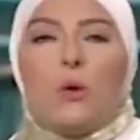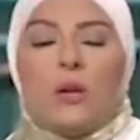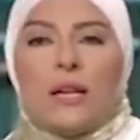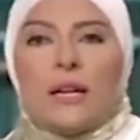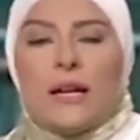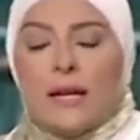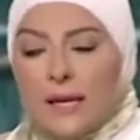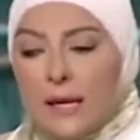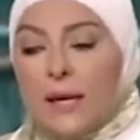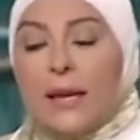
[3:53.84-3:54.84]
اقول للعيال
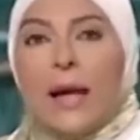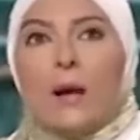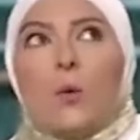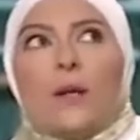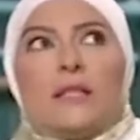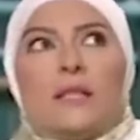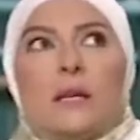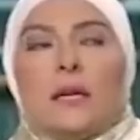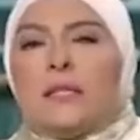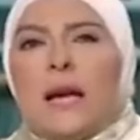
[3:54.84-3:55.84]
ايه لا هو انت
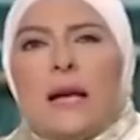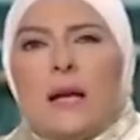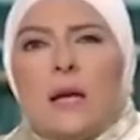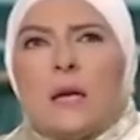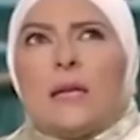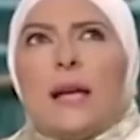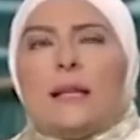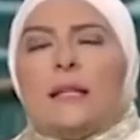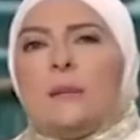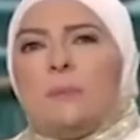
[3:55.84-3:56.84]
انت ح...
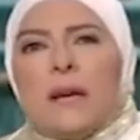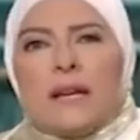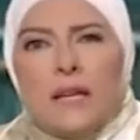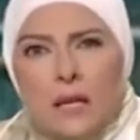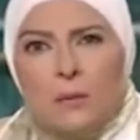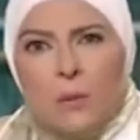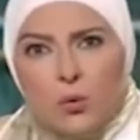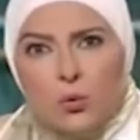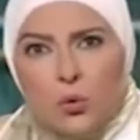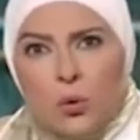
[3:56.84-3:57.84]
يعني انت بتحكي لي
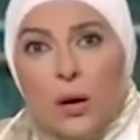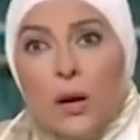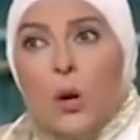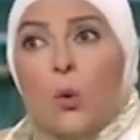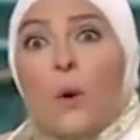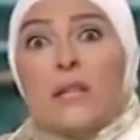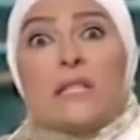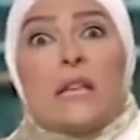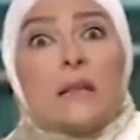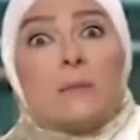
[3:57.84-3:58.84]
الموضوع
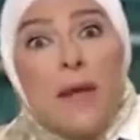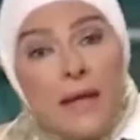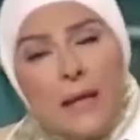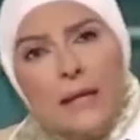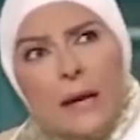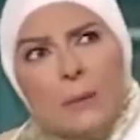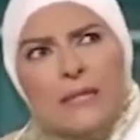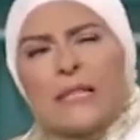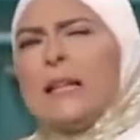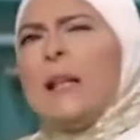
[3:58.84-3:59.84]
وانت ندمانه انك
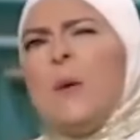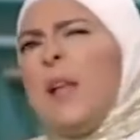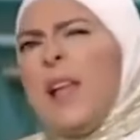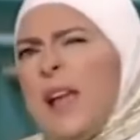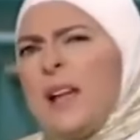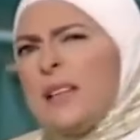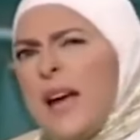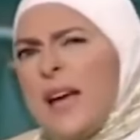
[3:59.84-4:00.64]
عملتي كده ولا يعني أنا